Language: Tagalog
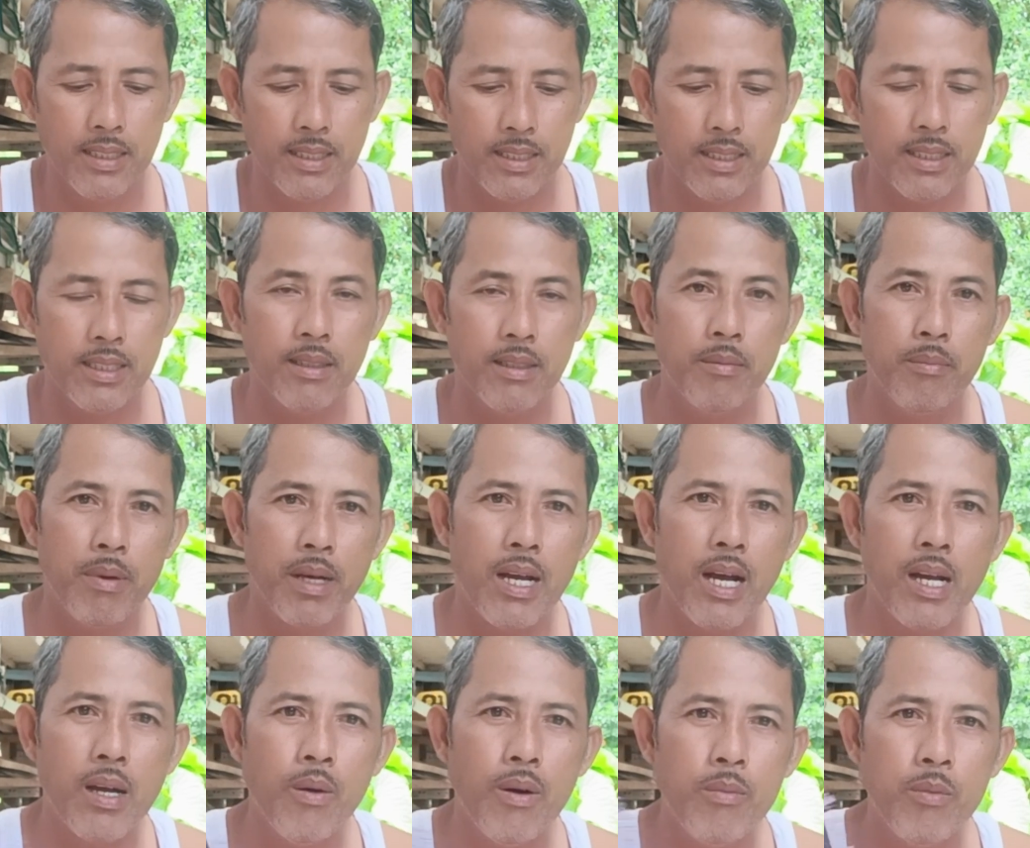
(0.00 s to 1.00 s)

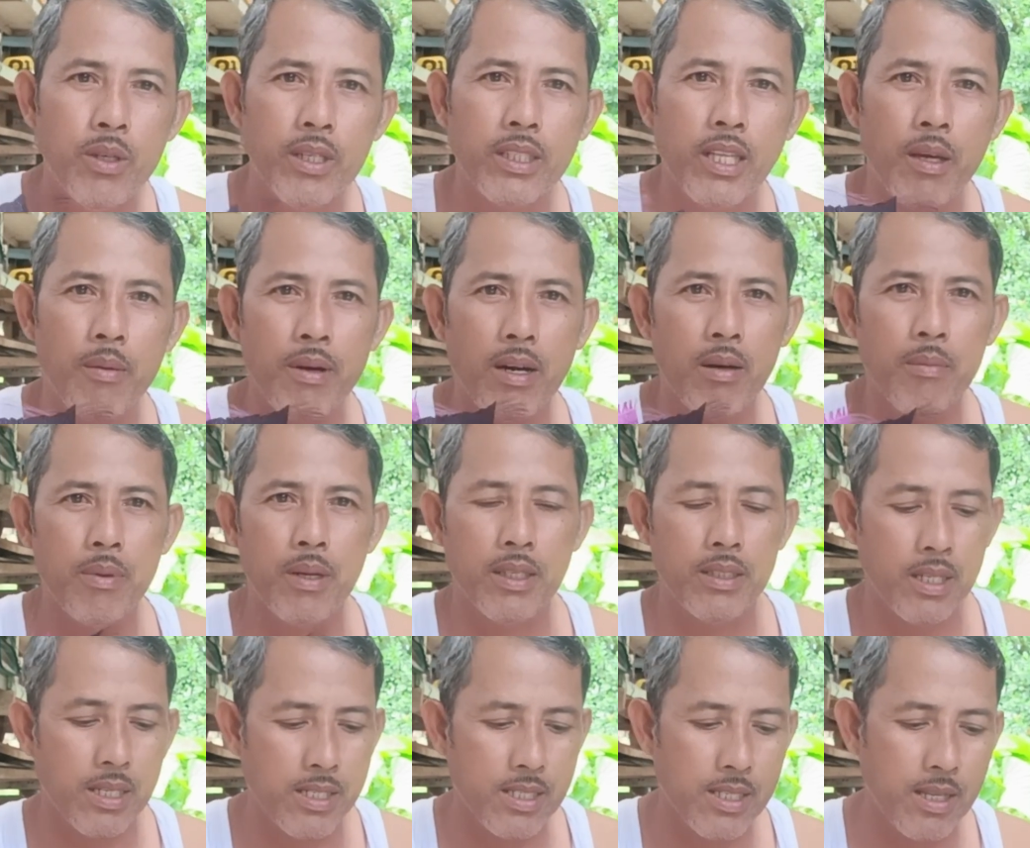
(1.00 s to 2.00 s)
magagawa muna tayo mga
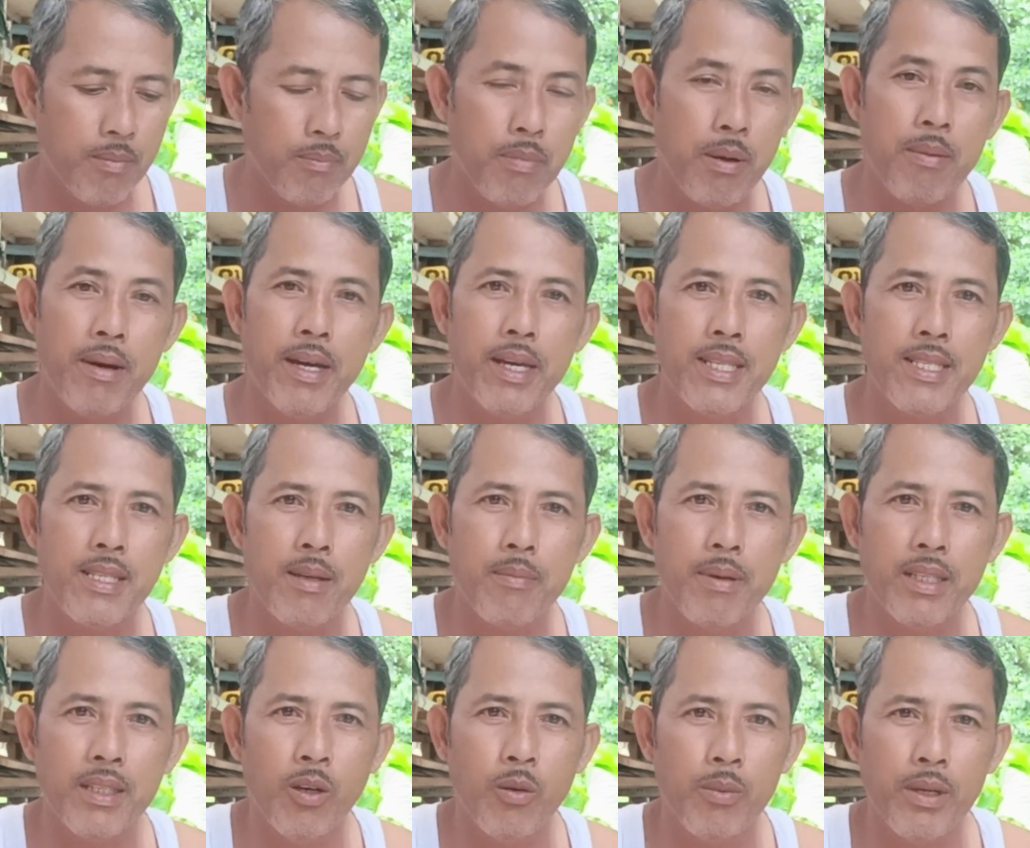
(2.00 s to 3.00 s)
kabrothers ng pamain sa
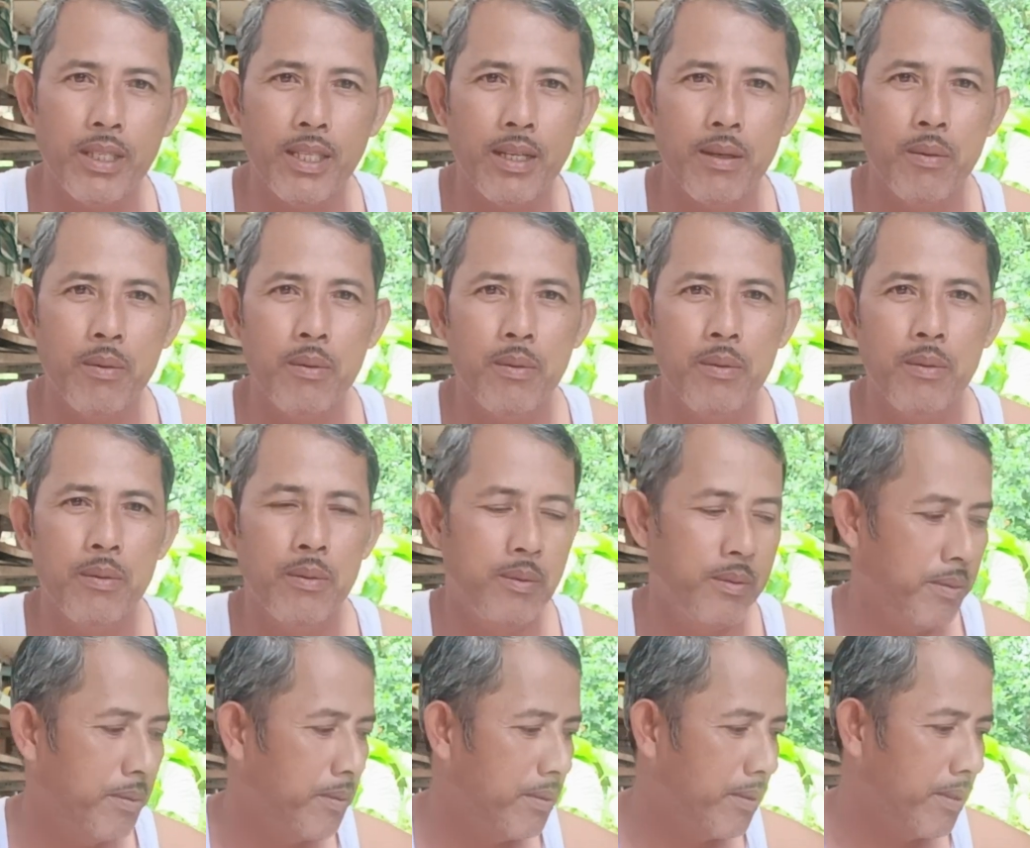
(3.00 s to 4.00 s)
pataw-pataw.
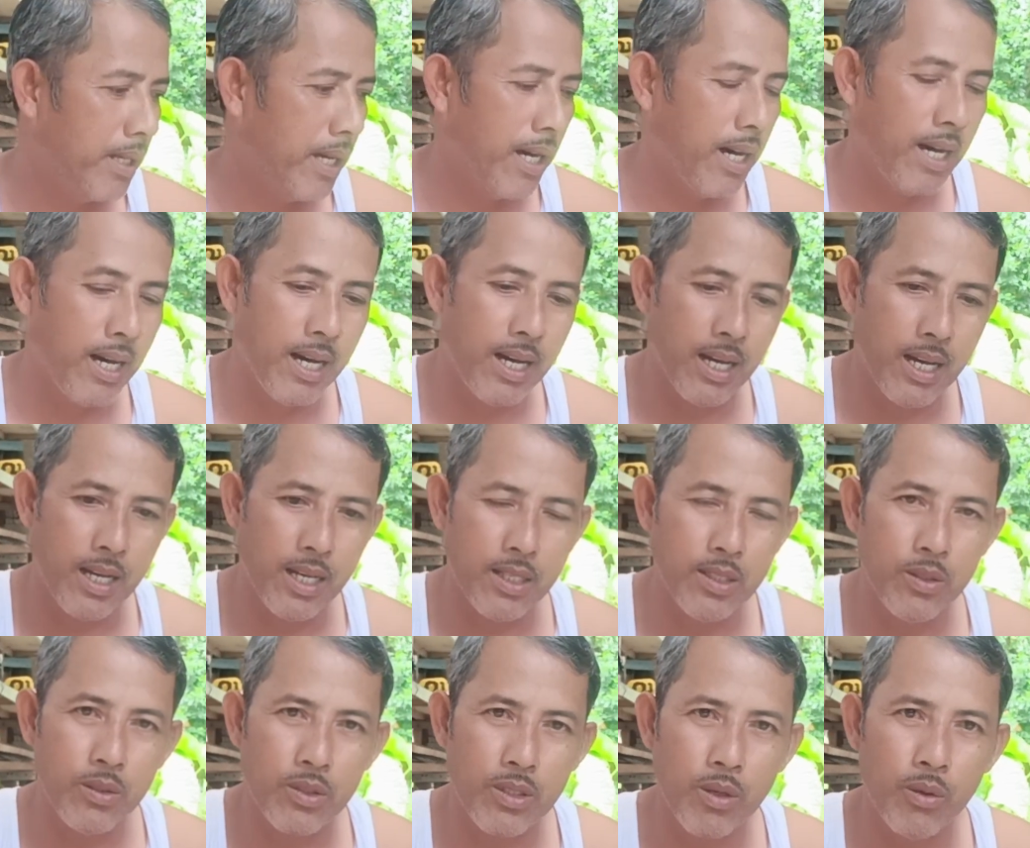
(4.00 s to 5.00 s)
Uh, no,
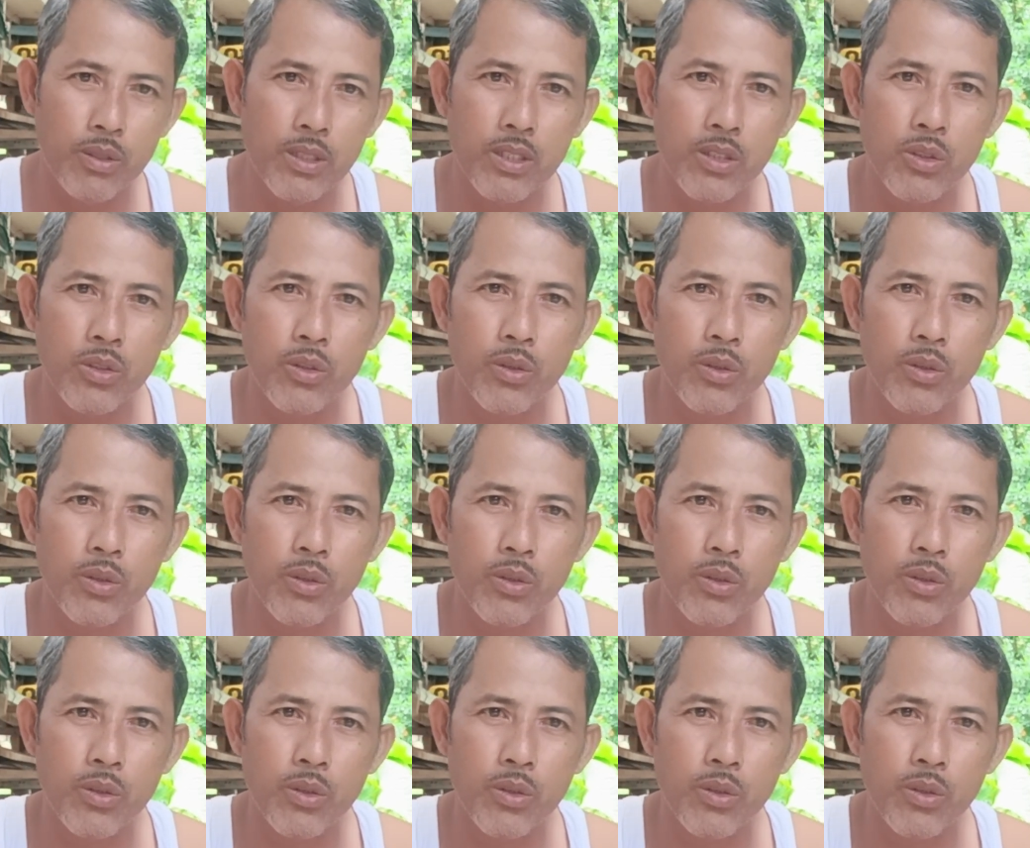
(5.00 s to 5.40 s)
sa unang tutorial